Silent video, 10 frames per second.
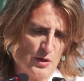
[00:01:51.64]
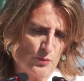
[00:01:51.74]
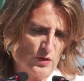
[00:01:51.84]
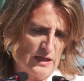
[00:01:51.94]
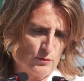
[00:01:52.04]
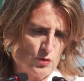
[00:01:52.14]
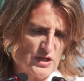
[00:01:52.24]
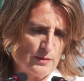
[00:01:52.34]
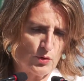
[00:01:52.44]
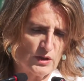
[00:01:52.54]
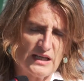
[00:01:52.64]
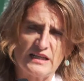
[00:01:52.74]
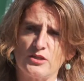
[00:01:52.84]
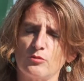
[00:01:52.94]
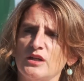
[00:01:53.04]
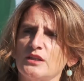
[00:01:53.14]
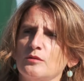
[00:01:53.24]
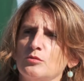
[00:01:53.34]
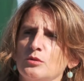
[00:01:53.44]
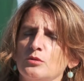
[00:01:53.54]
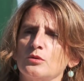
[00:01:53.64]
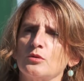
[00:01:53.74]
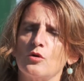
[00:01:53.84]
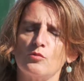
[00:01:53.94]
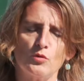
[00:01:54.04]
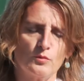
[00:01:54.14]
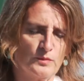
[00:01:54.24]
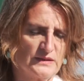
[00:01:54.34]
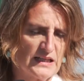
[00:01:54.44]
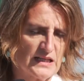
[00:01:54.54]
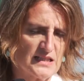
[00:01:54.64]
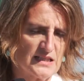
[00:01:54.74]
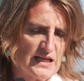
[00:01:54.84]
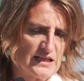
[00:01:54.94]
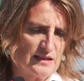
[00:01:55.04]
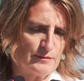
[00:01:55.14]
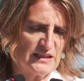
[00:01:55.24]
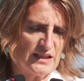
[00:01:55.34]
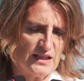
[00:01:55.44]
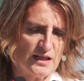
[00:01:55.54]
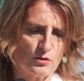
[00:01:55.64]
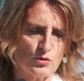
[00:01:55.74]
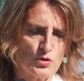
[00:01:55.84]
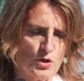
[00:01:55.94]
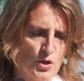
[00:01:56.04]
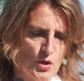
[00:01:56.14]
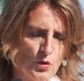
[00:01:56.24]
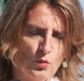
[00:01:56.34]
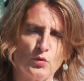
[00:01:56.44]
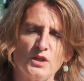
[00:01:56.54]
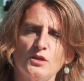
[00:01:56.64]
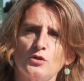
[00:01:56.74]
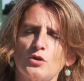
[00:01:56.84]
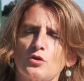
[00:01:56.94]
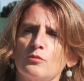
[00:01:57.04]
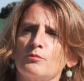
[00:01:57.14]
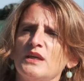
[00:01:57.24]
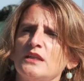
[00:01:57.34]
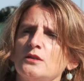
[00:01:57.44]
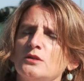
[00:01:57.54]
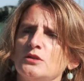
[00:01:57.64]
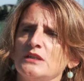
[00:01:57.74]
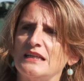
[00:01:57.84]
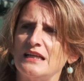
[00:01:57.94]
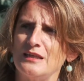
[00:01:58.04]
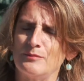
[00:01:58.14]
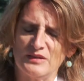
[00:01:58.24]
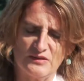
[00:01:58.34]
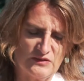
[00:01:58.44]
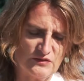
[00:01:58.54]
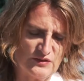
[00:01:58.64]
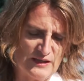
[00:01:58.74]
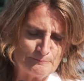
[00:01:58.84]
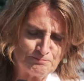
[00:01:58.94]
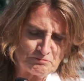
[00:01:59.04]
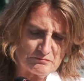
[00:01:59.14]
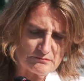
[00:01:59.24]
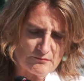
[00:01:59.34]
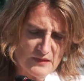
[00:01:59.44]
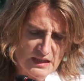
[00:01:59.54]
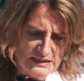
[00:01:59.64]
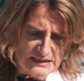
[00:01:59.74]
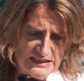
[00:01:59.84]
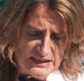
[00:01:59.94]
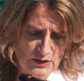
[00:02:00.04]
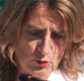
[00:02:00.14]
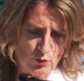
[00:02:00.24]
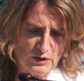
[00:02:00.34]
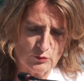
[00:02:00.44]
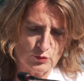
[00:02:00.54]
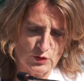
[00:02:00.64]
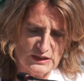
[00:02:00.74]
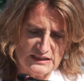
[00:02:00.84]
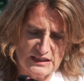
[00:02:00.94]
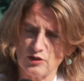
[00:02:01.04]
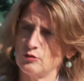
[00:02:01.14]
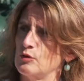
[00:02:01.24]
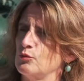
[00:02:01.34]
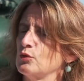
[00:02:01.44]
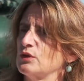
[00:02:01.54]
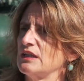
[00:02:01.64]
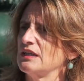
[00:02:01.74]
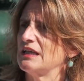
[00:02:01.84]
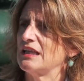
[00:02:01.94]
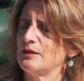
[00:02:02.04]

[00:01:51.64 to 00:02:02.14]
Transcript: podamos aportar a ese objetivo común de restar, de mantenernos unidos, rompiendo la dependencia de un autócrata como Putin, la